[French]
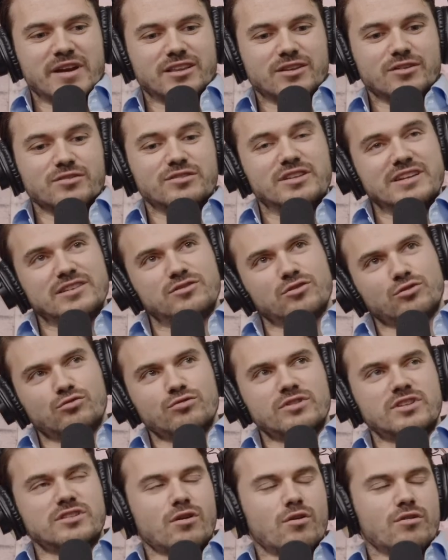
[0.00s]
tu sais,
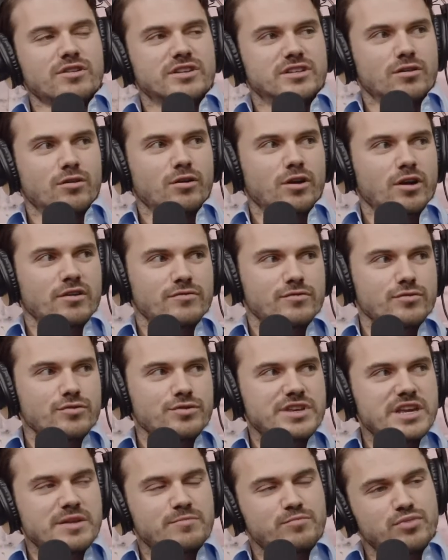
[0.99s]
surtout si ton, si ton revenu
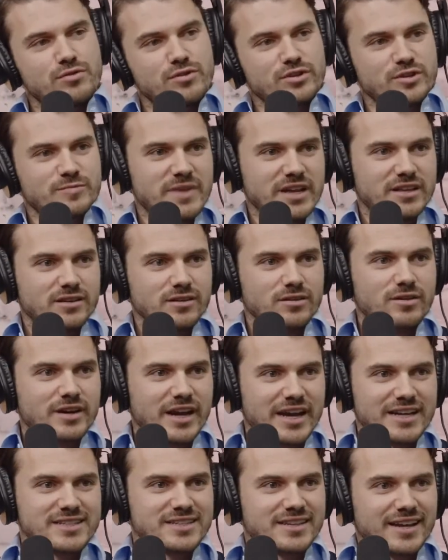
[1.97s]
il est plus, mettons,
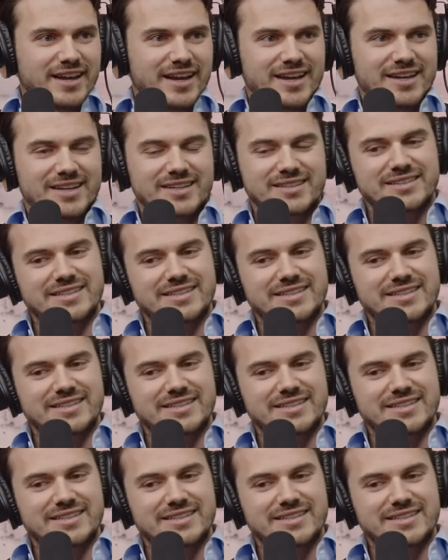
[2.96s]
restreint,